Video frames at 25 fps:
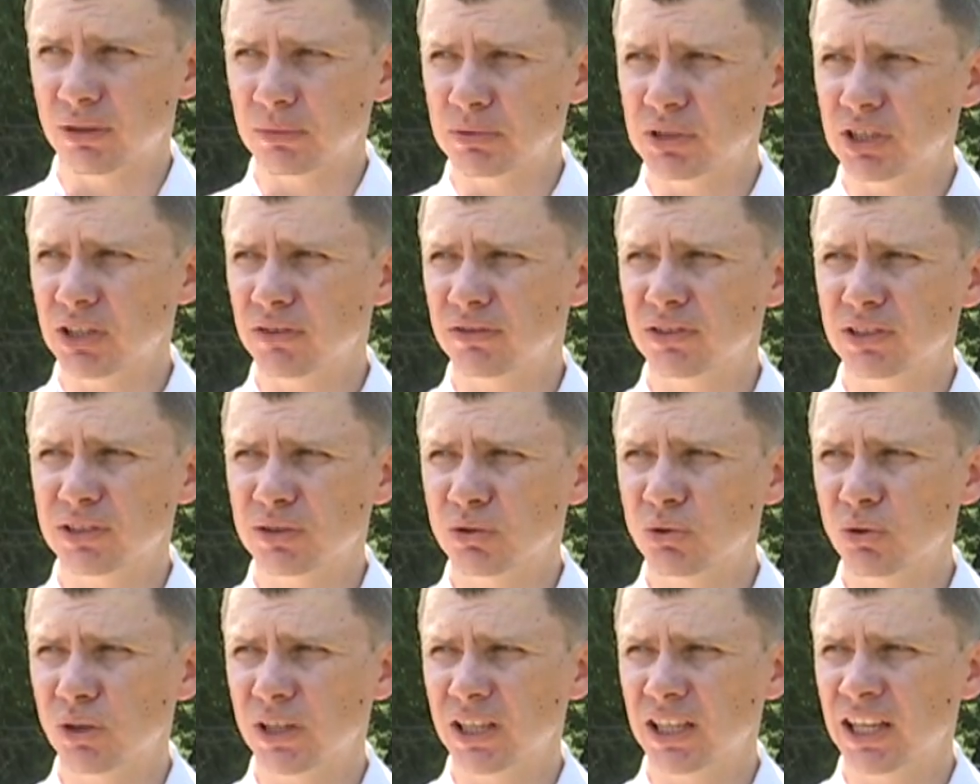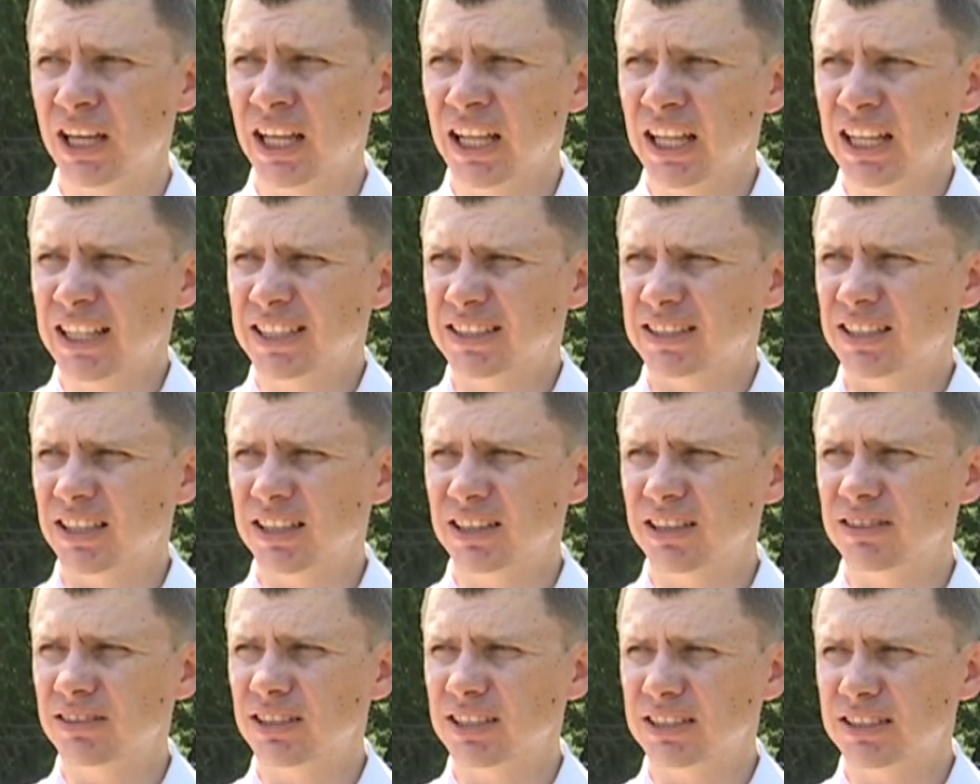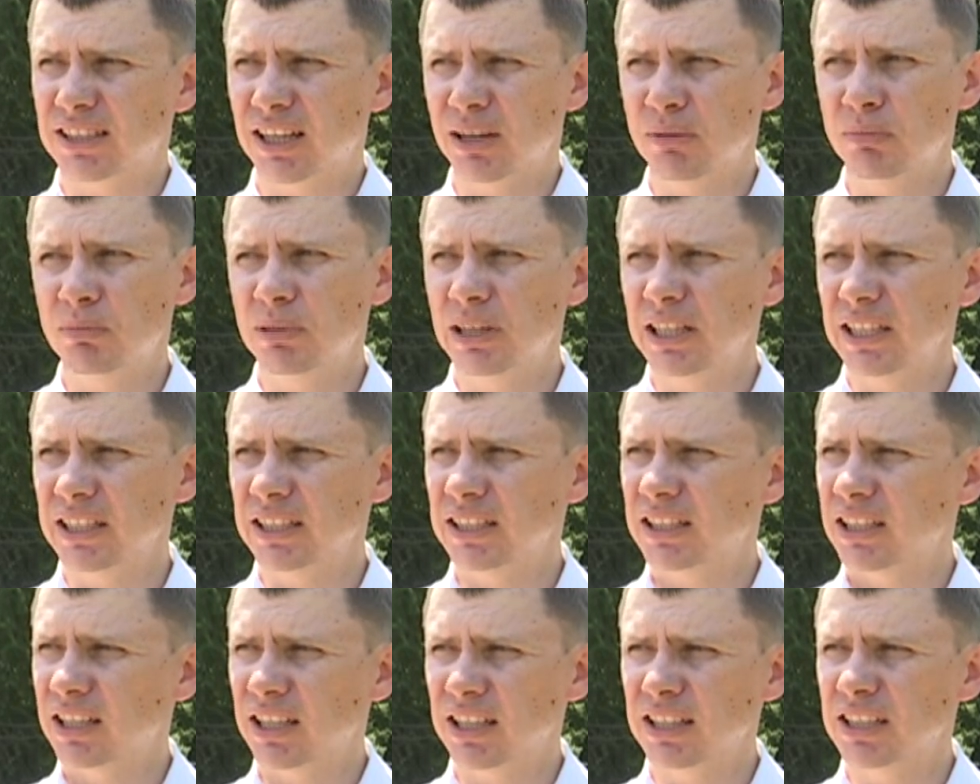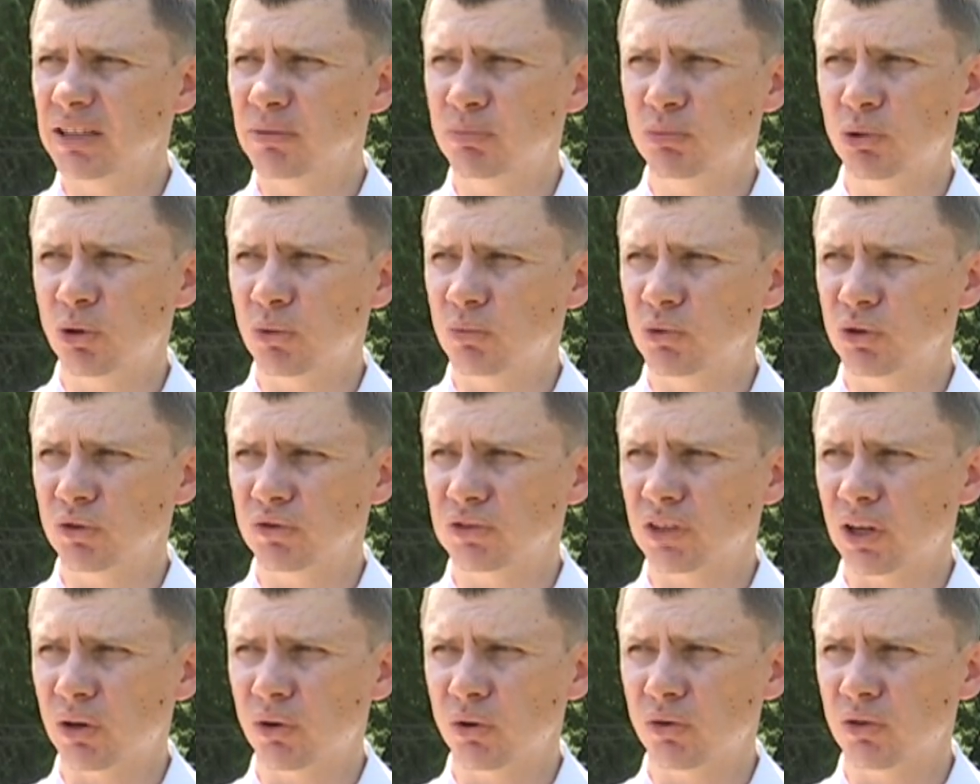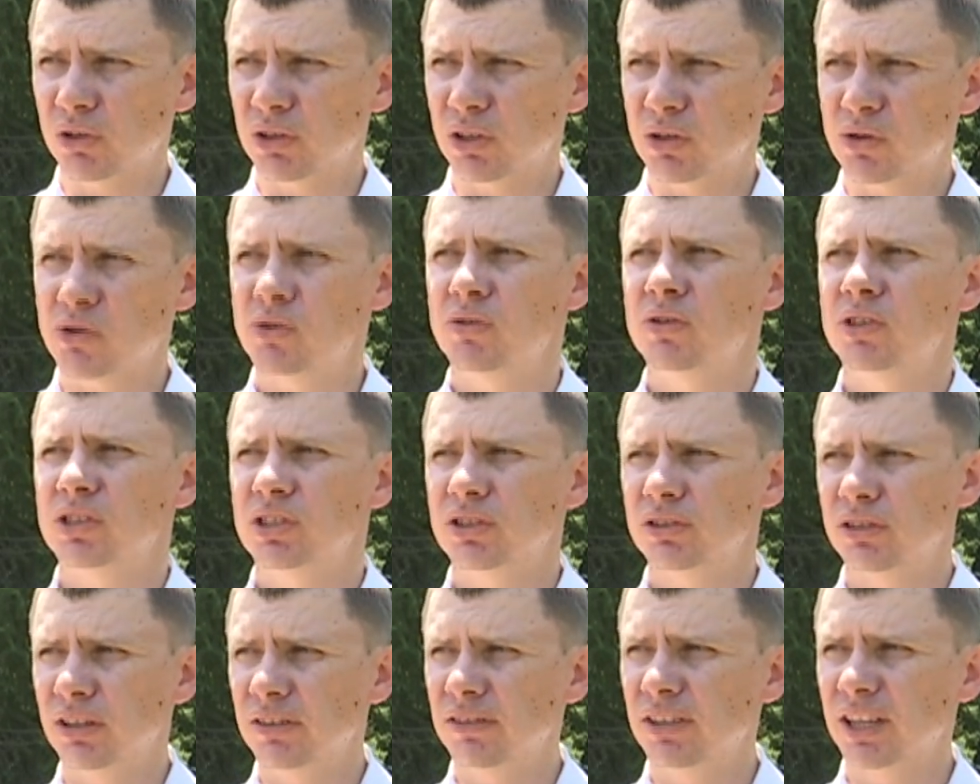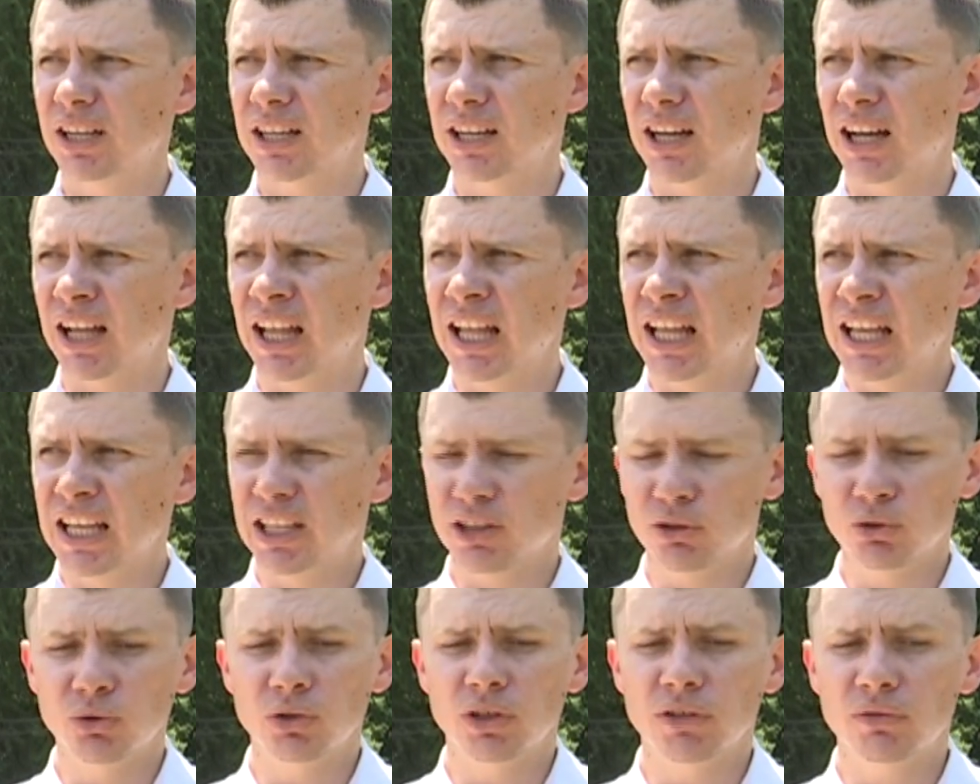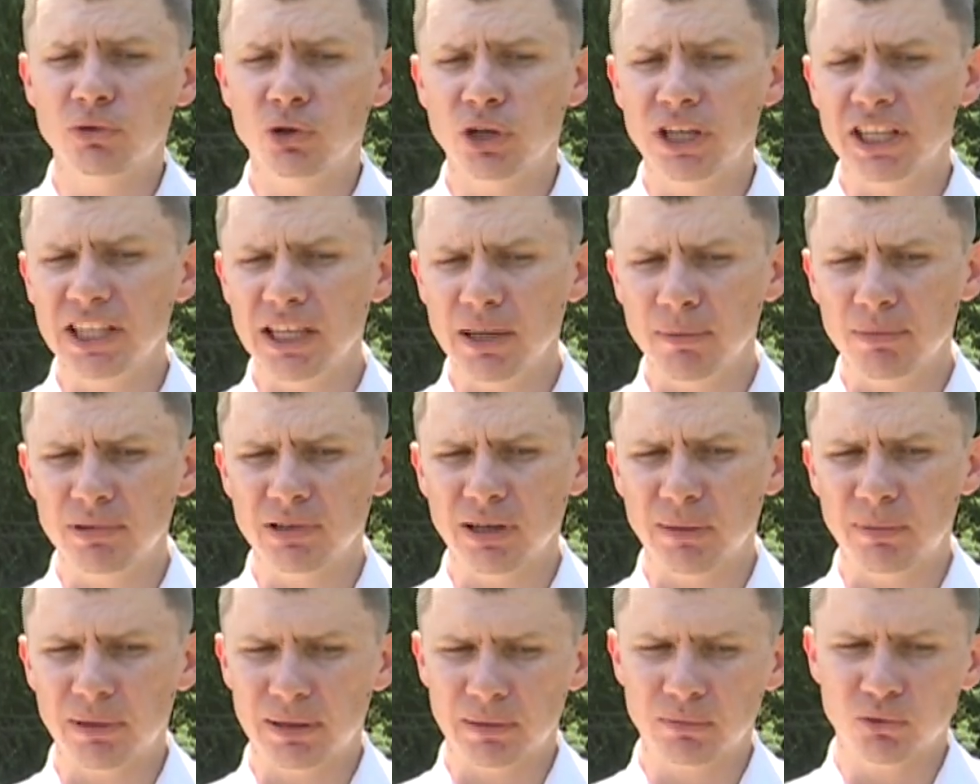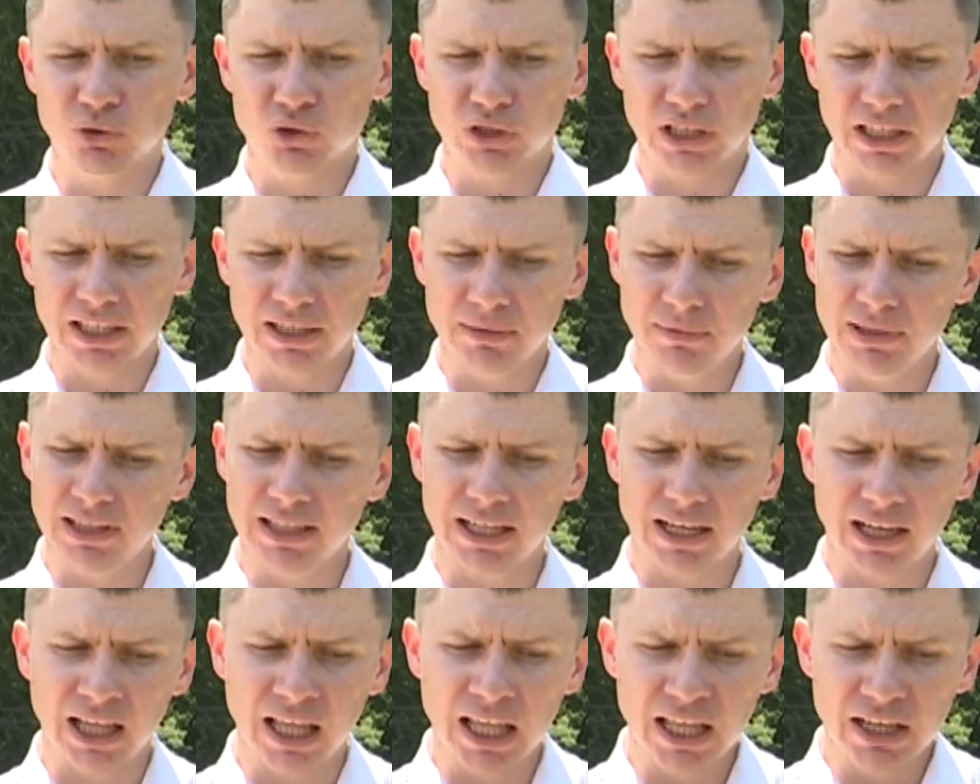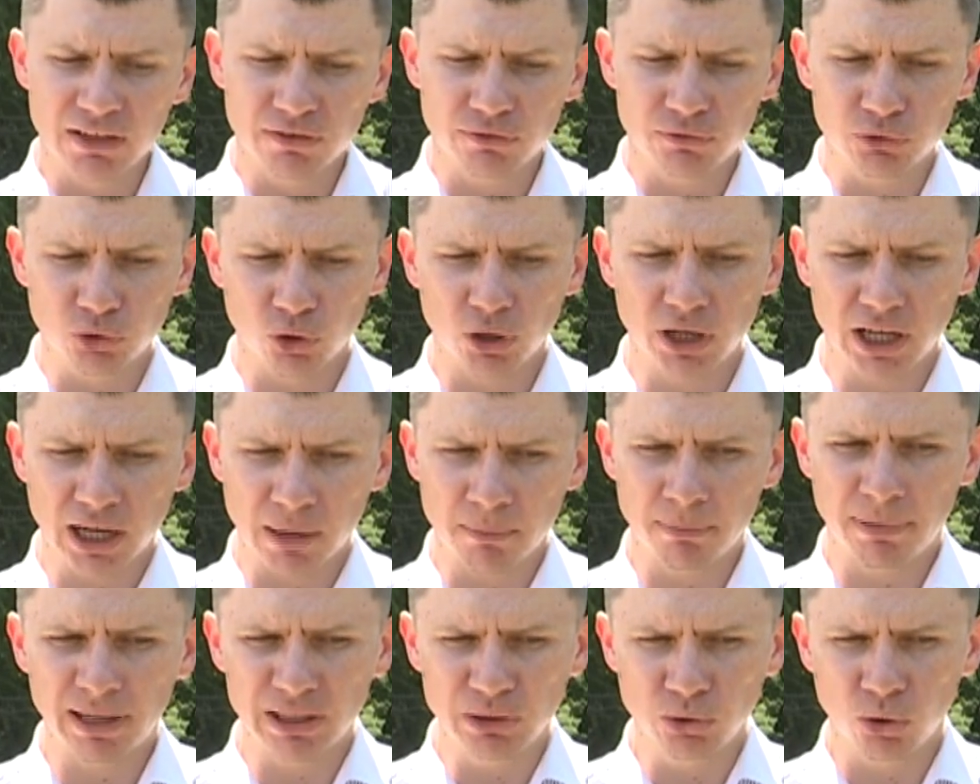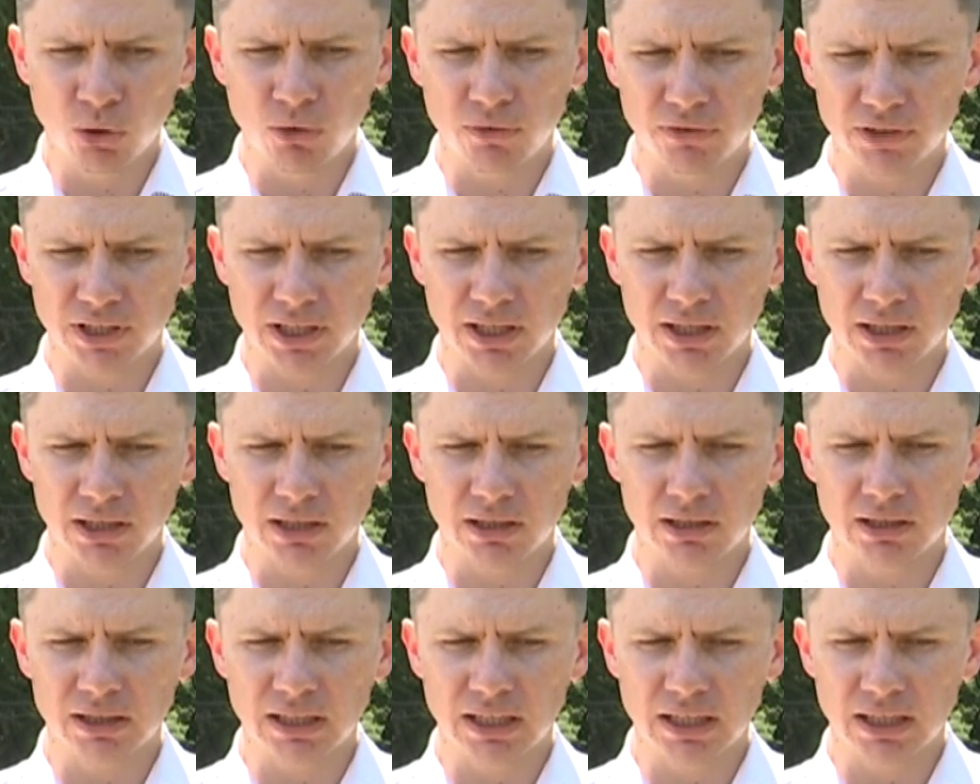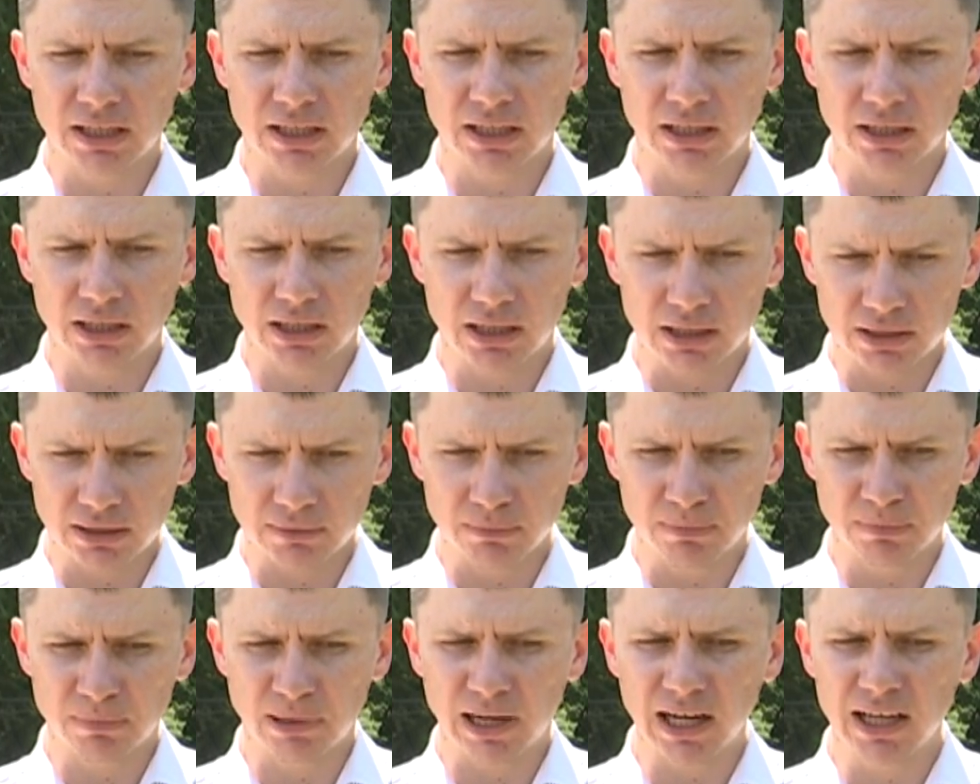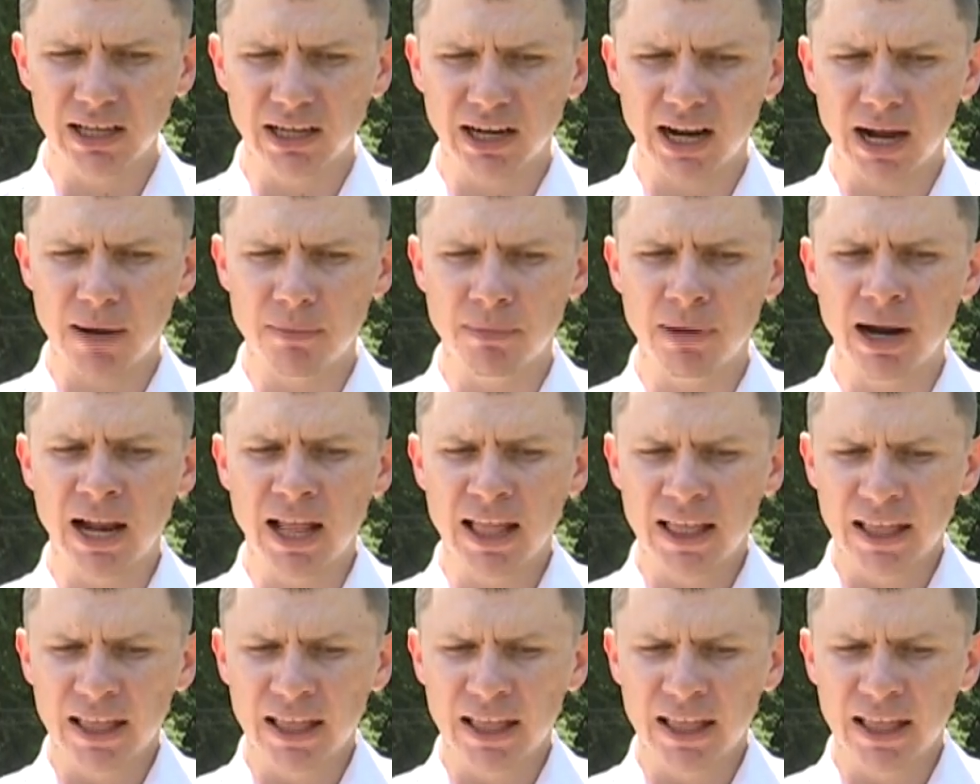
вообще в истории стендовой стрельбы я не помню второго такого человека. Ну, его и не было, потому что именно в той компоновке э, программ